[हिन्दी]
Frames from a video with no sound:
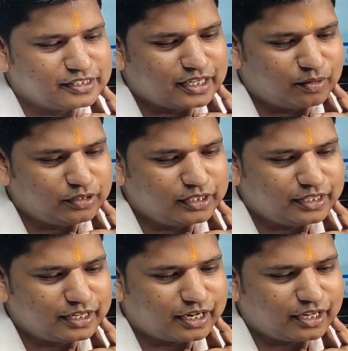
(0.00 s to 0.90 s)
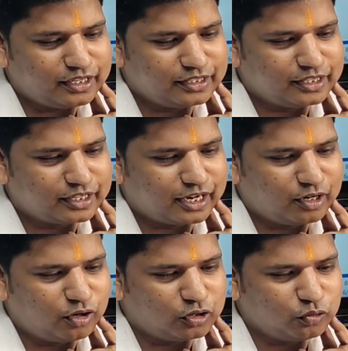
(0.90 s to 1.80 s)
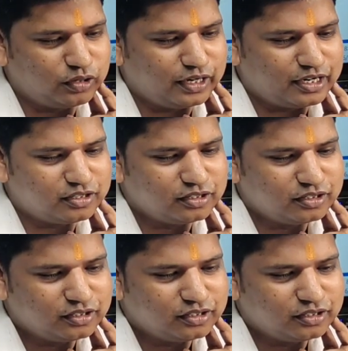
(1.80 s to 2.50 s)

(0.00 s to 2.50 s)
जी डाउन ये दे रहा ना ये दे रहा अनलॉक टूल नेट